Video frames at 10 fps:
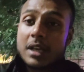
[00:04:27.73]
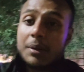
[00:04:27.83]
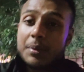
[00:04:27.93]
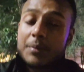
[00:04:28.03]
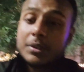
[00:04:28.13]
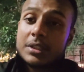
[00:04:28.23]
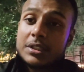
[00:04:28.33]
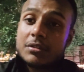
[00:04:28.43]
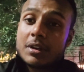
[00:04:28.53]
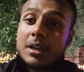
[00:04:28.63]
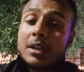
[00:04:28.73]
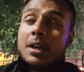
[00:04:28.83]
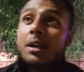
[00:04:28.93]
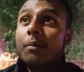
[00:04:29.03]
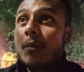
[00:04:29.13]
यहाँ पे भी मुझे नहीं छोड़ा
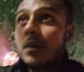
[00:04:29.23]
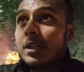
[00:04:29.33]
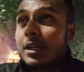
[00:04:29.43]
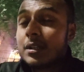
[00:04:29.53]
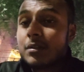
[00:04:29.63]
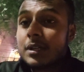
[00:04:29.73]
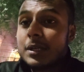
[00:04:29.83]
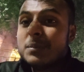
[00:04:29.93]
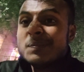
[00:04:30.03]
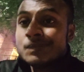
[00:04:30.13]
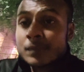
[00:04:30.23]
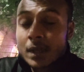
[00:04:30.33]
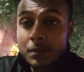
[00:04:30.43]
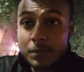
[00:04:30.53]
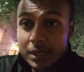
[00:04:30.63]
बहुत दिक्कत हो रही
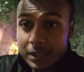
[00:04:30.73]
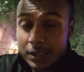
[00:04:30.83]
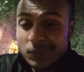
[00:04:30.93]
है बट